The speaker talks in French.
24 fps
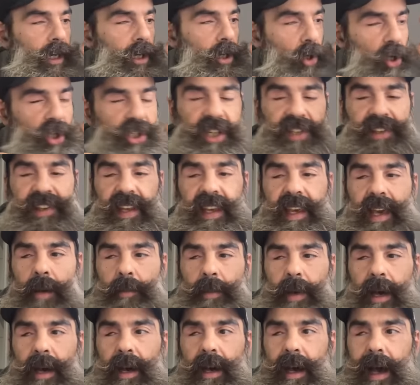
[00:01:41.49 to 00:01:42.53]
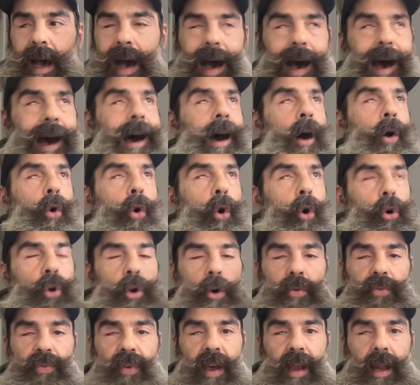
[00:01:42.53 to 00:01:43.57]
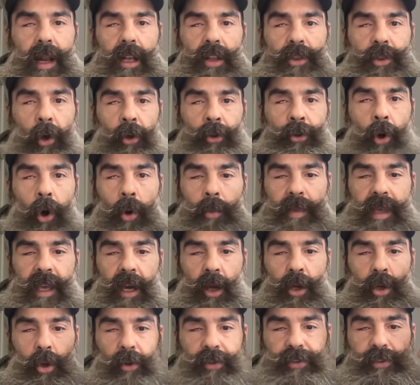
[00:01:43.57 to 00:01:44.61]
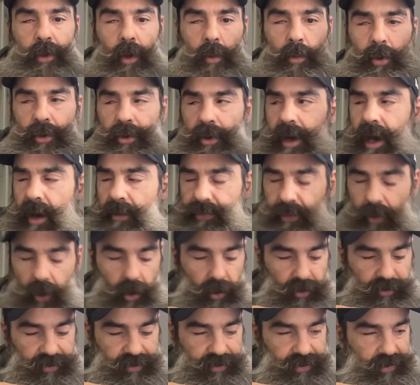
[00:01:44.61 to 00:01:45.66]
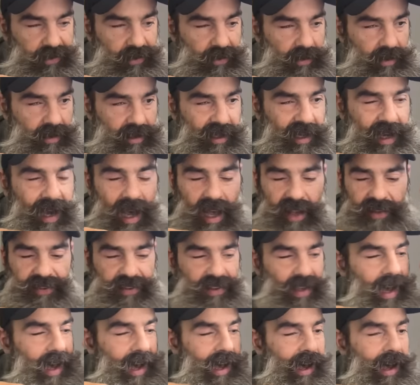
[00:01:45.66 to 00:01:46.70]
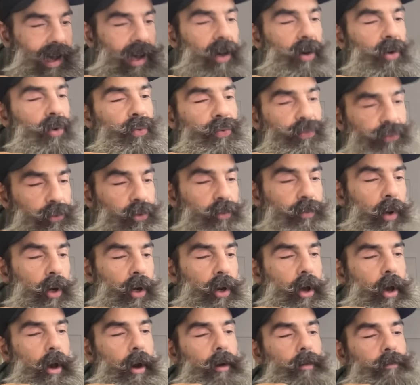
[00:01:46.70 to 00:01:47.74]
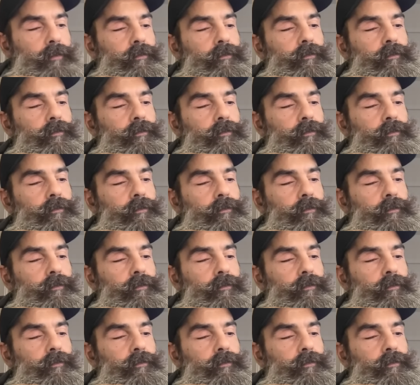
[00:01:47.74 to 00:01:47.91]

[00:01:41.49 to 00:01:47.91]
quand j'étais gamin à haut level d'endormir l'ensemble de la France grâce à un footballeur.